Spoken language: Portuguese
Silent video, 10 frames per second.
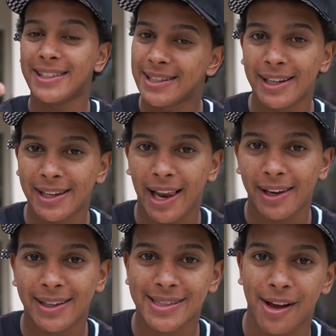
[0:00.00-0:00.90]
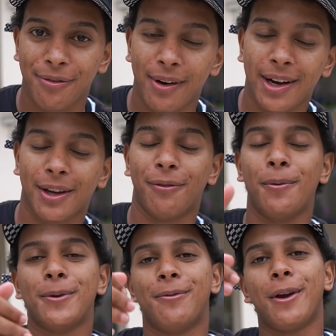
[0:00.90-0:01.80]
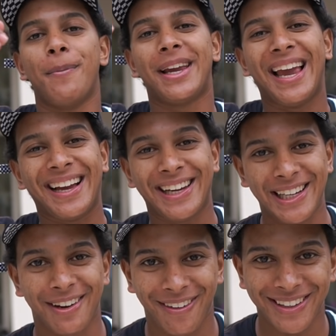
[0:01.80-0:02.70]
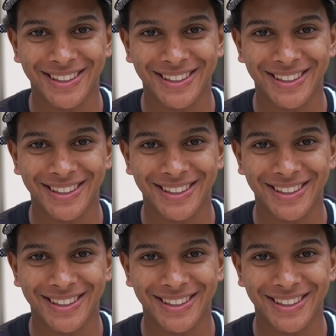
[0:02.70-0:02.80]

ensinando ela a dançar funk. Vamos ver como é que a gringa vai